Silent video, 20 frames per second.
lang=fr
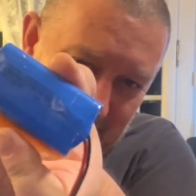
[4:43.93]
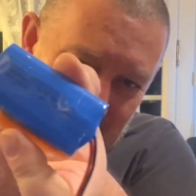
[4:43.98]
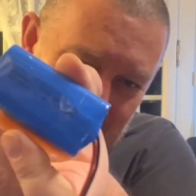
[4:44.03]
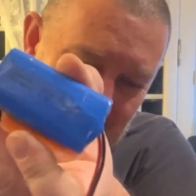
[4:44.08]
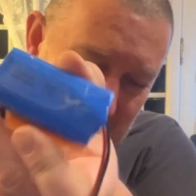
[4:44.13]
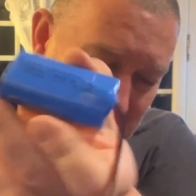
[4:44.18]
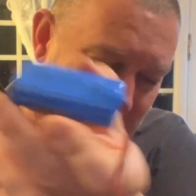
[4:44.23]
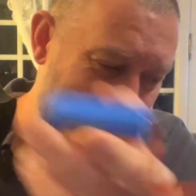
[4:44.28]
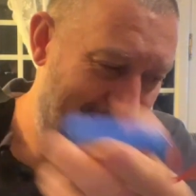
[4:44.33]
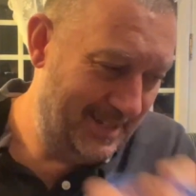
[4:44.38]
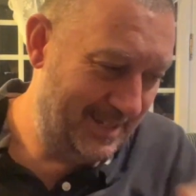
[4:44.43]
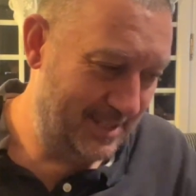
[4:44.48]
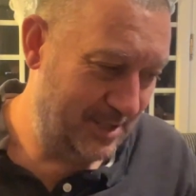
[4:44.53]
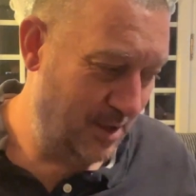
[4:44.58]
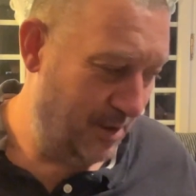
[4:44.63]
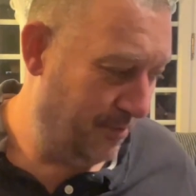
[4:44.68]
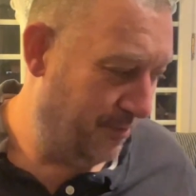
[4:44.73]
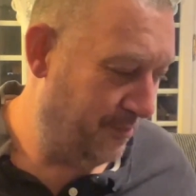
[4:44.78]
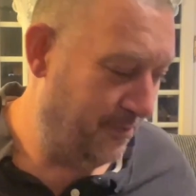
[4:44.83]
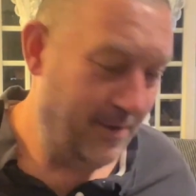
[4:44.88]
de
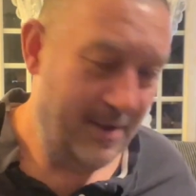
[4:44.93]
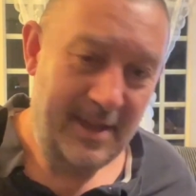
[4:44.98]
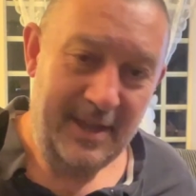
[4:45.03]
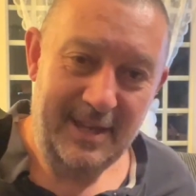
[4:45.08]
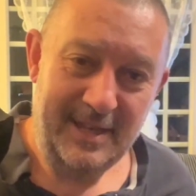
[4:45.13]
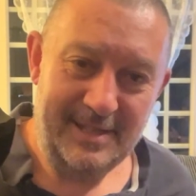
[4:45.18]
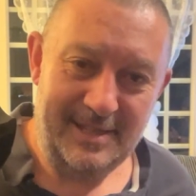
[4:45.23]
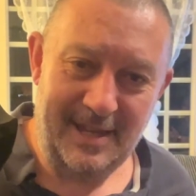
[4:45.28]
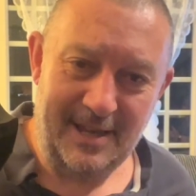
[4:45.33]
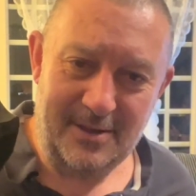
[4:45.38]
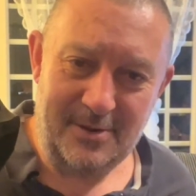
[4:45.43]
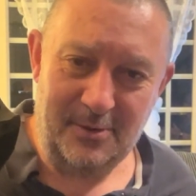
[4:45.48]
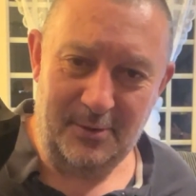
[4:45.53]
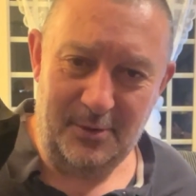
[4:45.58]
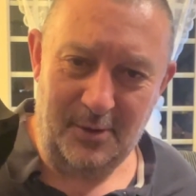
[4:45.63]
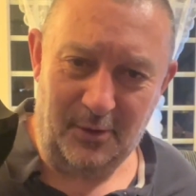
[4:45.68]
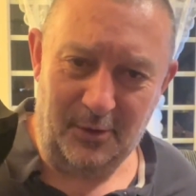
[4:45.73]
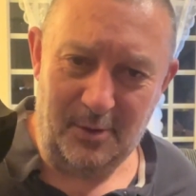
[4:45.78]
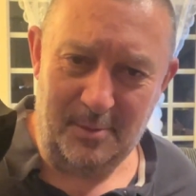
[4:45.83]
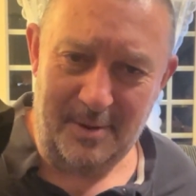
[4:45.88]
2019. C'est-à-dire
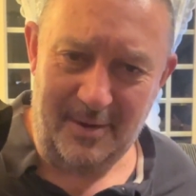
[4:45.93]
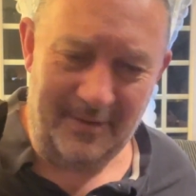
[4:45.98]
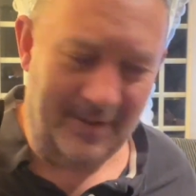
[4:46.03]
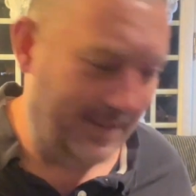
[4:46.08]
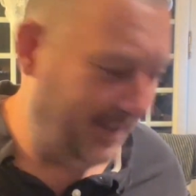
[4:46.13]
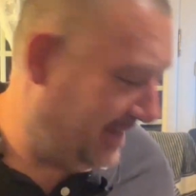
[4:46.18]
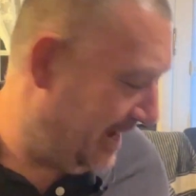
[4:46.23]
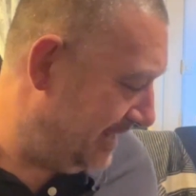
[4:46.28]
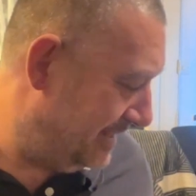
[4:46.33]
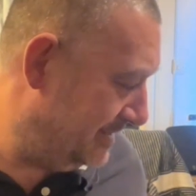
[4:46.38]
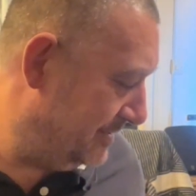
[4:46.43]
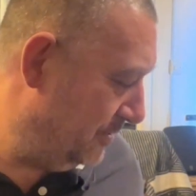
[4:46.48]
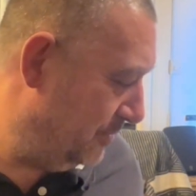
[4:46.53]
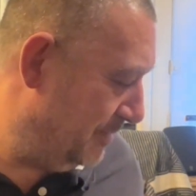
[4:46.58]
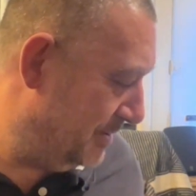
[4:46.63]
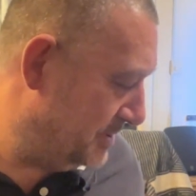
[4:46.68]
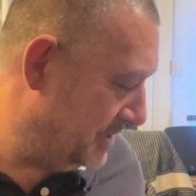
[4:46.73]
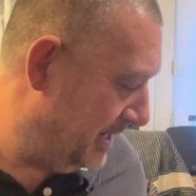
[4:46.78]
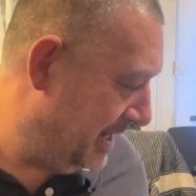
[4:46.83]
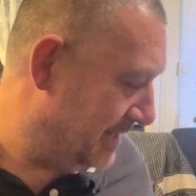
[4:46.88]
qu'on est en 2024, le
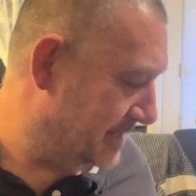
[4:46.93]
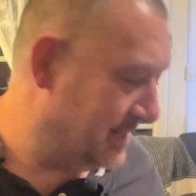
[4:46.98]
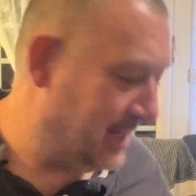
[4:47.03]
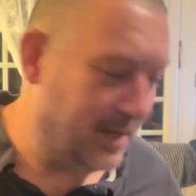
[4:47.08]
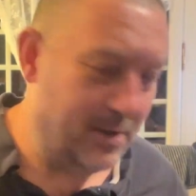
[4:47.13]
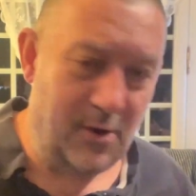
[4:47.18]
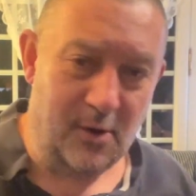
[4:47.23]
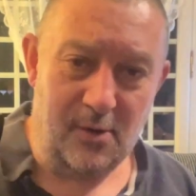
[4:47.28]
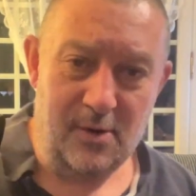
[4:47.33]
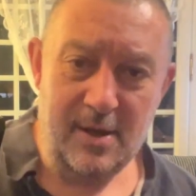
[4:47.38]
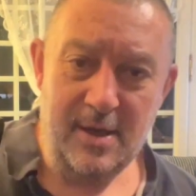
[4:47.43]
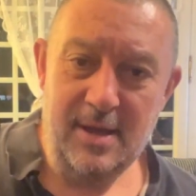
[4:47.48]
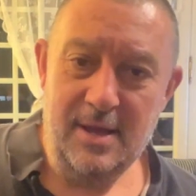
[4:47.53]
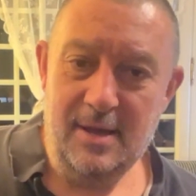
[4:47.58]
machin, il a 5 ans.